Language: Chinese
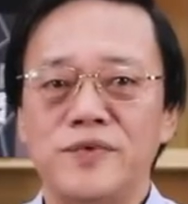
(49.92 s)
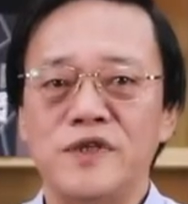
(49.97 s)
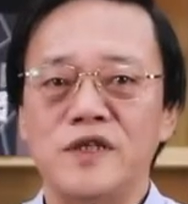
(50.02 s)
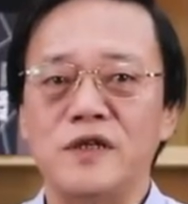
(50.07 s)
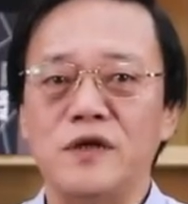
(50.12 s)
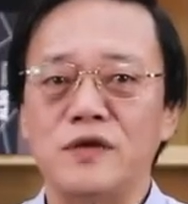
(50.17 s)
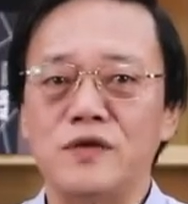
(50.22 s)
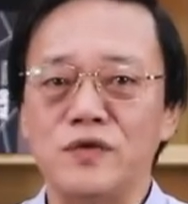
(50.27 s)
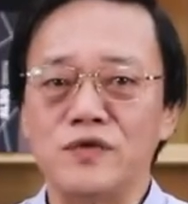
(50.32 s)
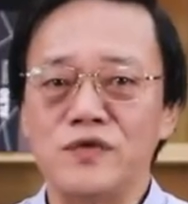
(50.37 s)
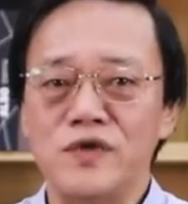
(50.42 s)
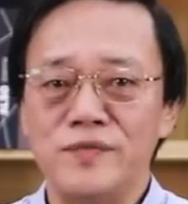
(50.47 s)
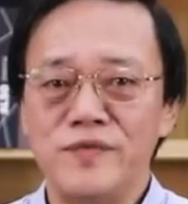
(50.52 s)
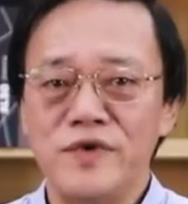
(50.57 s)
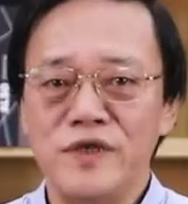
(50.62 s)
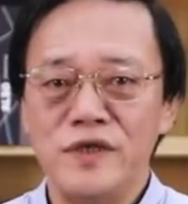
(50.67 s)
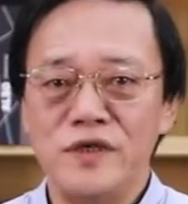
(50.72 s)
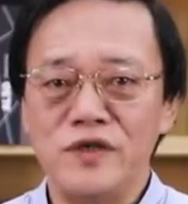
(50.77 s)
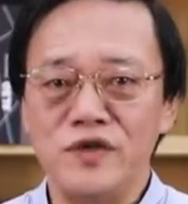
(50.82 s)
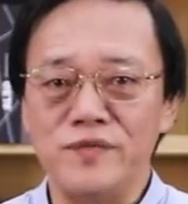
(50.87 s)
不知道同学
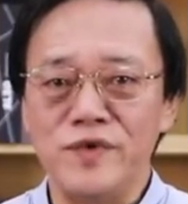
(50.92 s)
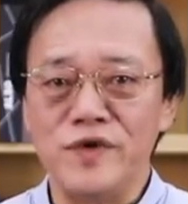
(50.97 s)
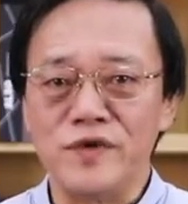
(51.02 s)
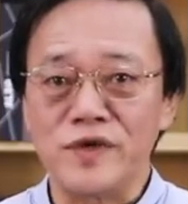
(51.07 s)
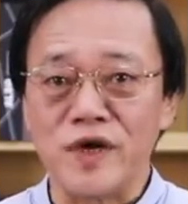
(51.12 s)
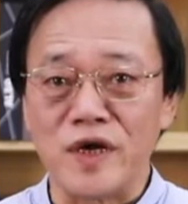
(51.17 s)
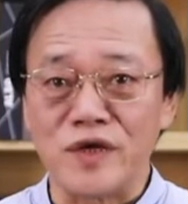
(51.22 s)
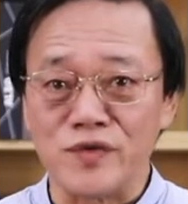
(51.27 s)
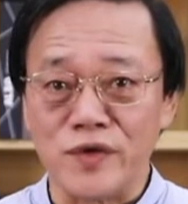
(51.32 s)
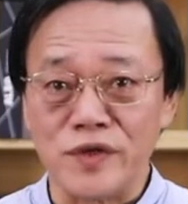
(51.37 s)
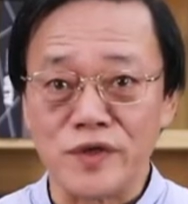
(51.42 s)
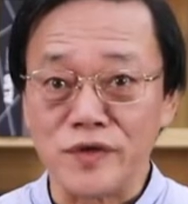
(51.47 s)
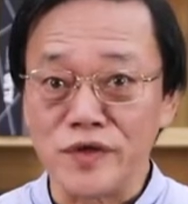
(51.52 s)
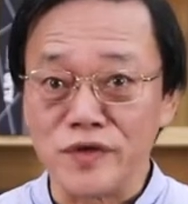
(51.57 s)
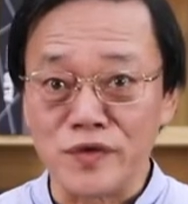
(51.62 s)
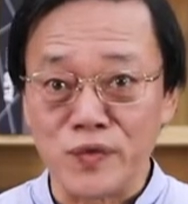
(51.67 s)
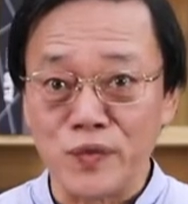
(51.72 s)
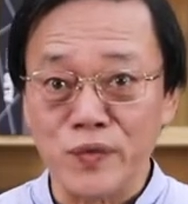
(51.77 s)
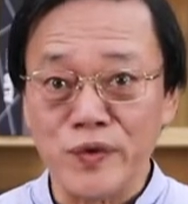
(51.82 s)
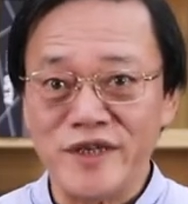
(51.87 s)
们有没有感觉到那
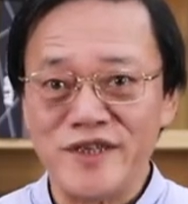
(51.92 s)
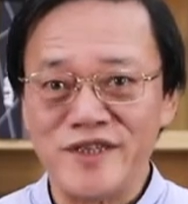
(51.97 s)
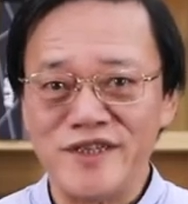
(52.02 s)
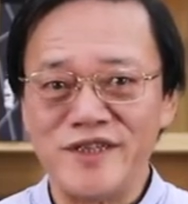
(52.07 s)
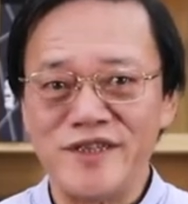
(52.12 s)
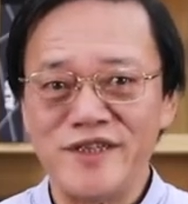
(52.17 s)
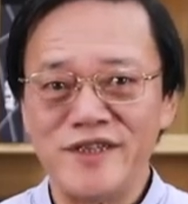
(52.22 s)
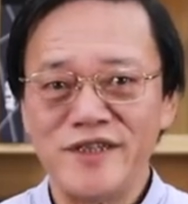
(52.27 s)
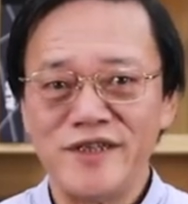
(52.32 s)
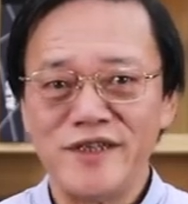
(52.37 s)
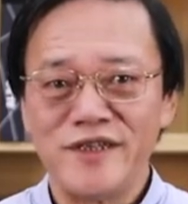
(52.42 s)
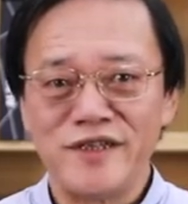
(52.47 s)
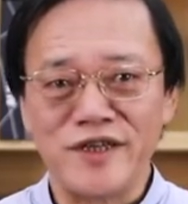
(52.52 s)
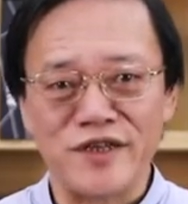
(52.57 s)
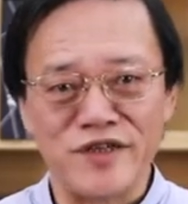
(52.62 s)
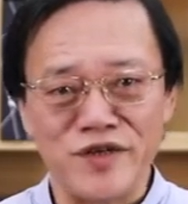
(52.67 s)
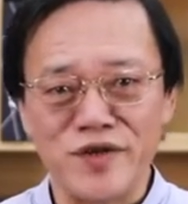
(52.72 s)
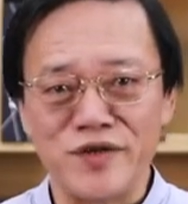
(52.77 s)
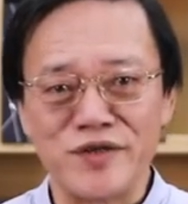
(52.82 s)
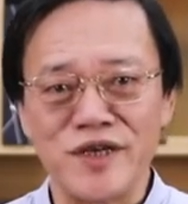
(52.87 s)
种危机？
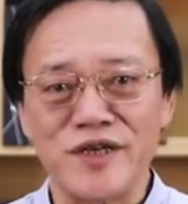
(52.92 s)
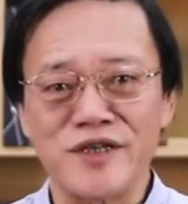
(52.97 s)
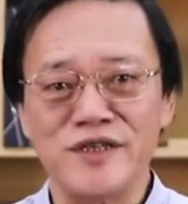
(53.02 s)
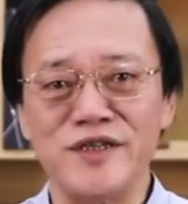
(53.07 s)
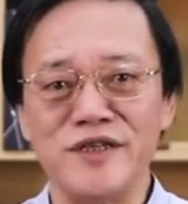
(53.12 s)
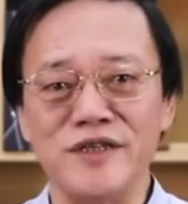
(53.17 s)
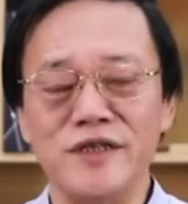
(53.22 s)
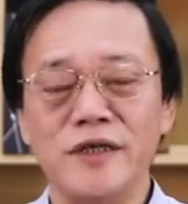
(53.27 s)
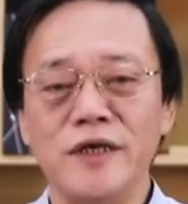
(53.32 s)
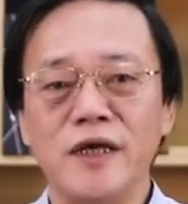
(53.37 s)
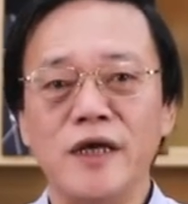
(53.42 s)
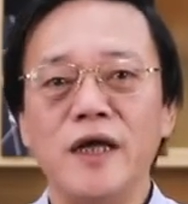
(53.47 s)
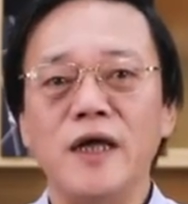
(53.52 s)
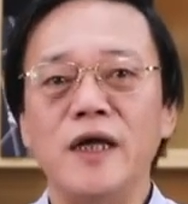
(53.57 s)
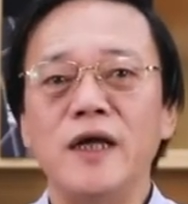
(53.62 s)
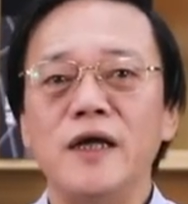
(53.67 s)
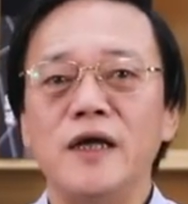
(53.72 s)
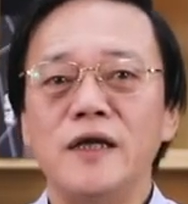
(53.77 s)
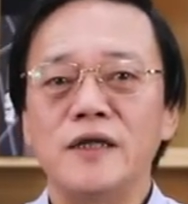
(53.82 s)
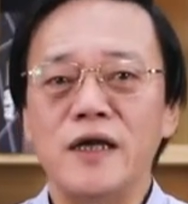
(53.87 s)
但你要相信，
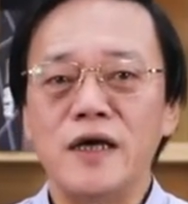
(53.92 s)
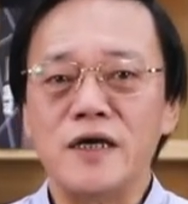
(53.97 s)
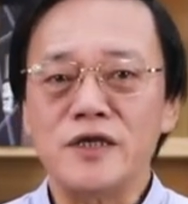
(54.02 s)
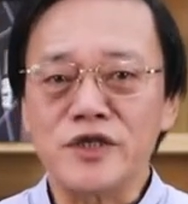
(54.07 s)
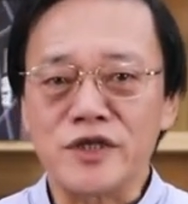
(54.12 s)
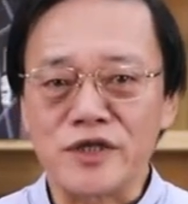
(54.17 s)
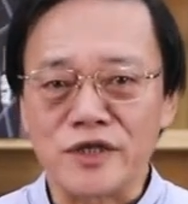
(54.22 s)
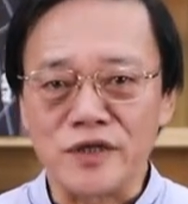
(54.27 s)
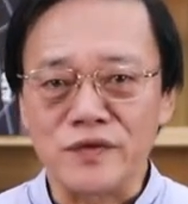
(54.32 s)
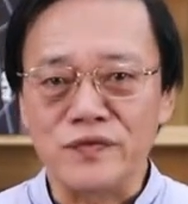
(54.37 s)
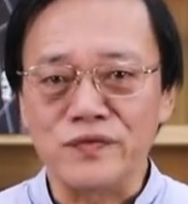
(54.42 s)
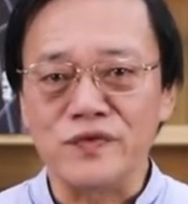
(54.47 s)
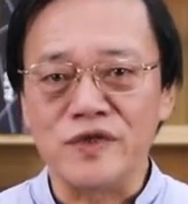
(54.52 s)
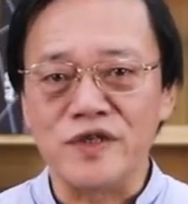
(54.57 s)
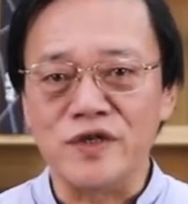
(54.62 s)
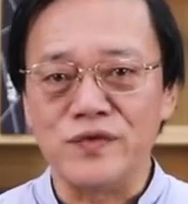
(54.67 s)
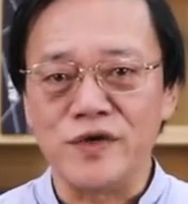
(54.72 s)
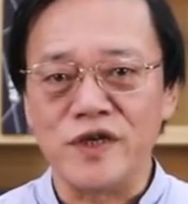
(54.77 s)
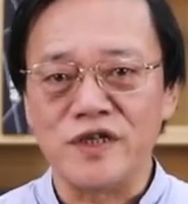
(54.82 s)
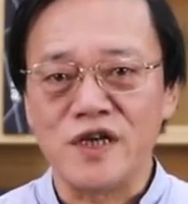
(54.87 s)
当时的物
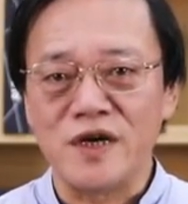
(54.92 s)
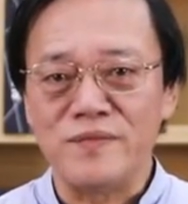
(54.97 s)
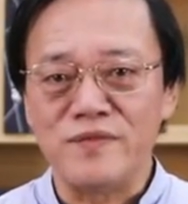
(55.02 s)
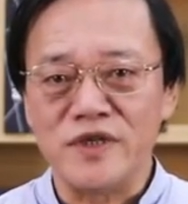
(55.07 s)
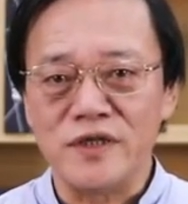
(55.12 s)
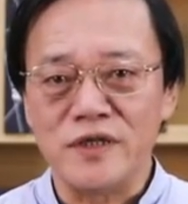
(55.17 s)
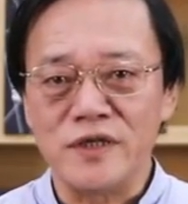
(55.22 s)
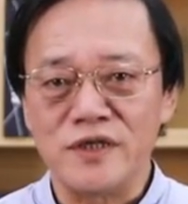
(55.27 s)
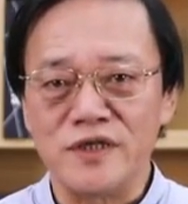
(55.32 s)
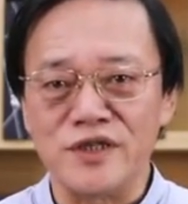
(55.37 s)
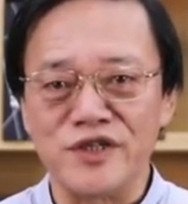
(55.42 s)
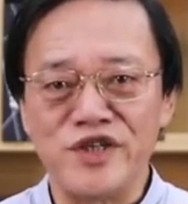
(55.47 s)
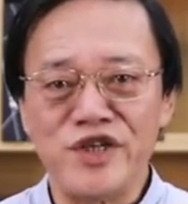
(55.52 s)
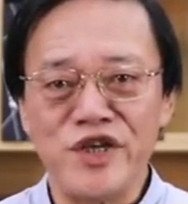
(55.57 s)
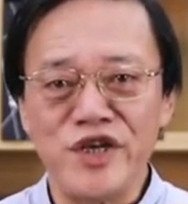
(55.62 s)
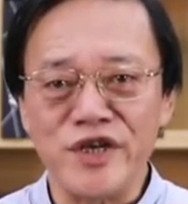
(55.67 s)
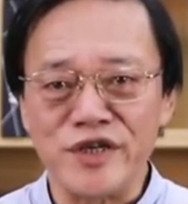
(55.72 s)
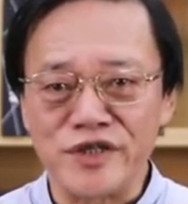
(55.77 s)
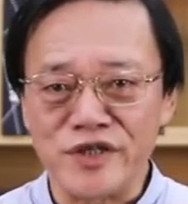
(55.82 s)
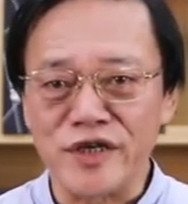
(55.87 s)
理学家们是
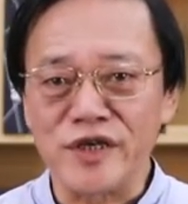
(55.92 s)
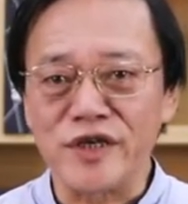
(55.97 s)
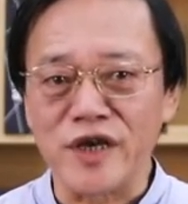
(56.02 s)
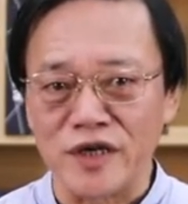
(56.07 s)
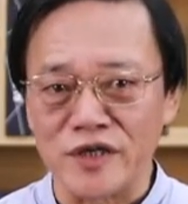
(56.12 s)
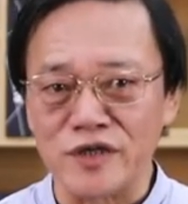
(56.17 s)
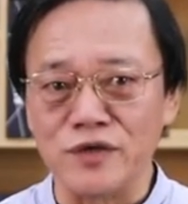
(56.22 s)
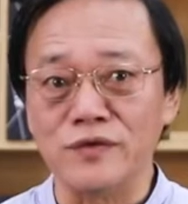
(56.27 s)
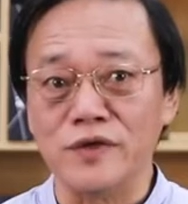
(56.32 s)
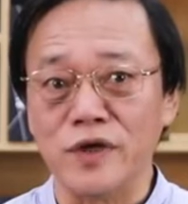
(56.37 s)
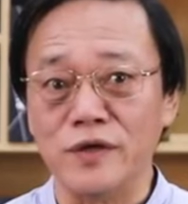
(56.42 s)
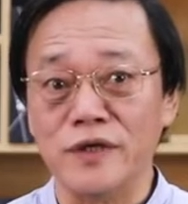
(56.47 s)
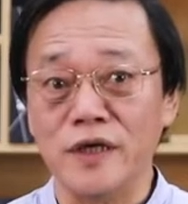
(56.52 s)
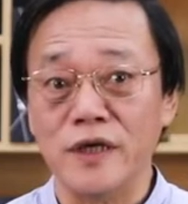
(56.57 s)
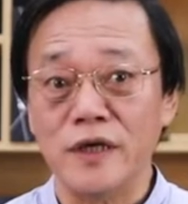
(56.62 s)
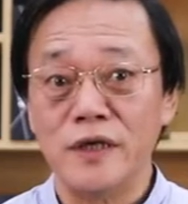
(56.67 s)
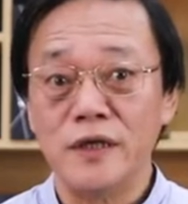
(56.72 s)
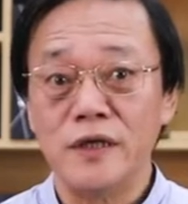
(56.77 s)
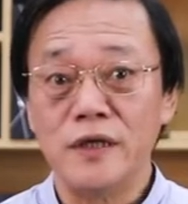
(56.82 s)
切身感受到的。